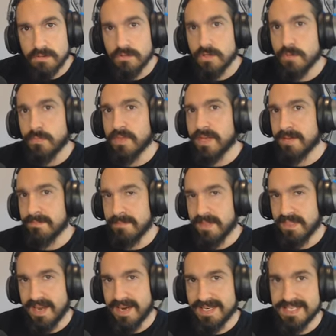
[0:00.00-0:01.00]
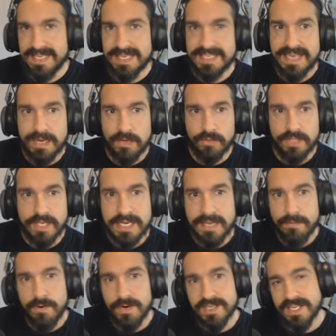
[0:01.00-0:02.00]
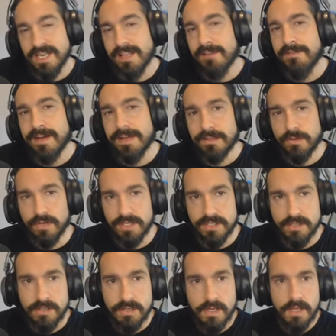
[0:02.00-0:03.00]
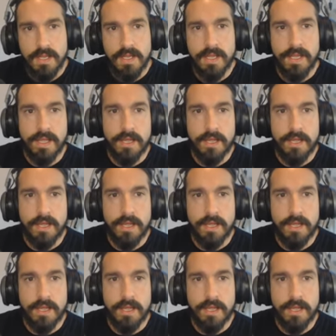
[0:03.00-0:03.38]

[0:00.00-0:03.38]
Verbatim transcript: esto no pueden empezar así a saco, tienen que ver una serie de factores, ¿no? Eh,